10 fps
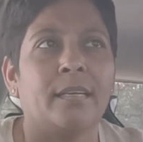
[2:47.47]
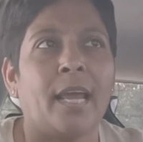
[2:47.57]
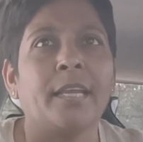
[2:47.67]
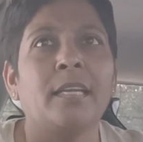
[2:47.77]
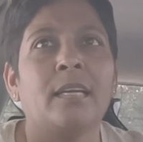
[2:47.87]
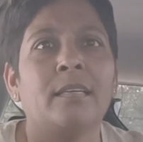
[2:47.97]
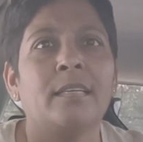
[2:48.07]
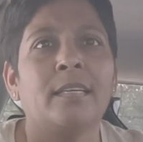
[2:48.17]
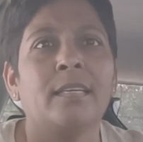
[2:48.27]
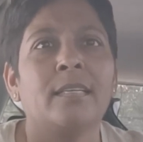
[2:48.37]

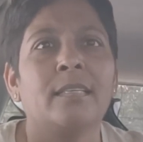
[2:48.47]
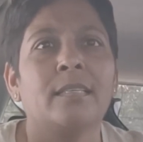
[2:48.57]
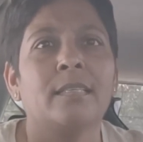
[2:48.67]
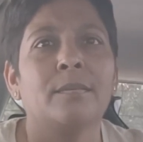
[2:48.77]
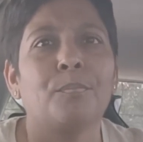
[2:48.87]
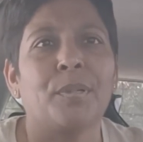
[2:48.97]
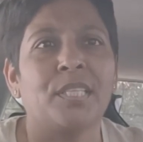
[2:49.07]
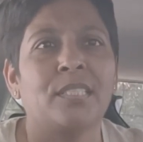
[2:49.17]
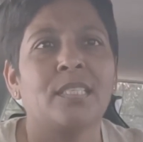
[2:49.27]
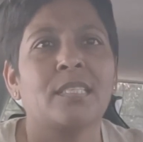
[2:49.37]
900
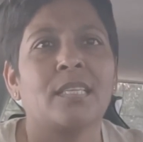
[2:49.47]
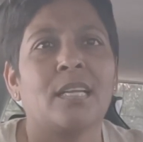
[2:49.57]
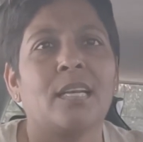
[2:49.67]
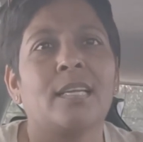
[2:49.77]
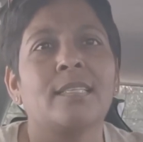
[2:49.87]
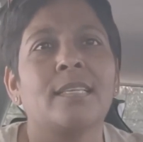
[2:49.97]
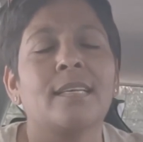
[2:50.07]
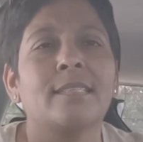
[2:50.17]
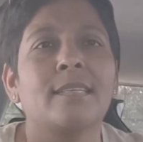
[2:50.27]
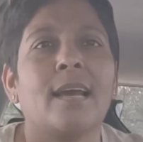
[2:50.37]
परचेस करने से
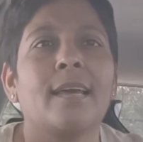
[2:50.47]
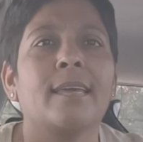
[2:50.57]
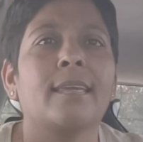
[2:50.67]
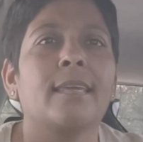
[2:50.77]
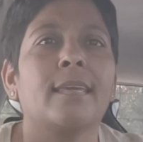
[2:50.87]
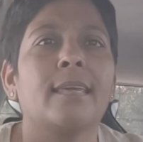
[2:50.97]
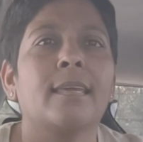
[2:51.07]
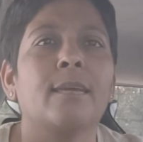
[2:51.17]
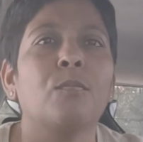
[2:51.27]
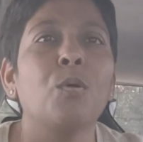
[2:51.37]
अच्छा है कि
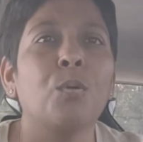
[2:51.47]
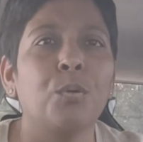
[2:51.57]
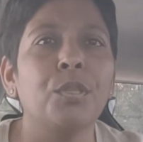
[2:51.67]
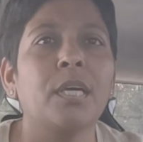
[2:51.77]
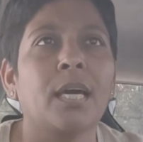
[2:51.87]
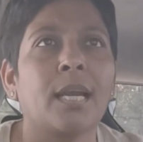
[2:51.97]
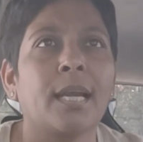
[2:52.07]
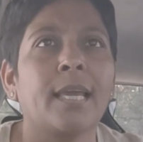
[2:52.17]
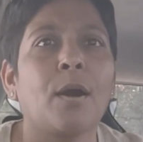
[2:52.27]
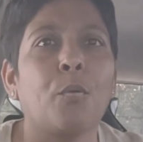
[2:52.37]
वो खुद कर
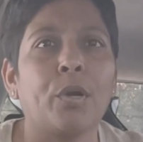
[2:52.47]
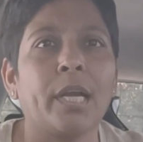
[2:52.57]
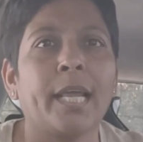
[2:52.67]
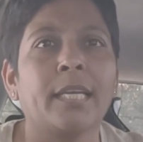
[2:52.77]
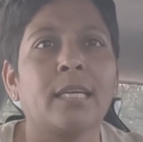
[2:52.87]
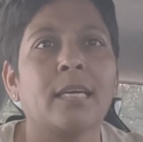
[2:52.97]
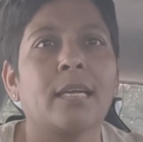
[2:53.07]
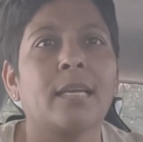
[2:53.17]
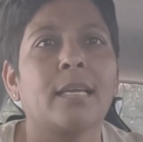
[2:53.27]
ले या ऑनलाइन कर ले